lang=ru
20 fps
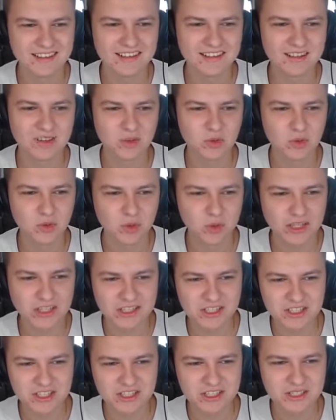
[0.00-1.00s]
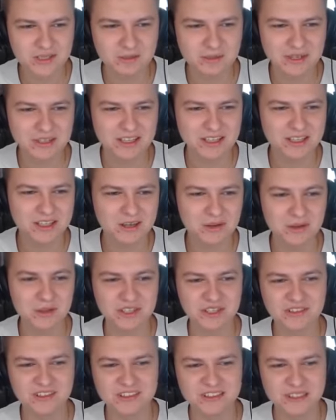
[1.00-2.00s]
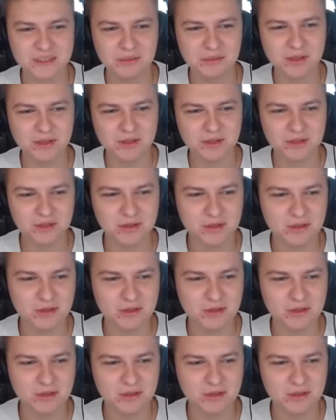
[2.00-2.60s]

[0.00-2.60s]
Ну, ну надо же изобретать какой-то велосипед, ну что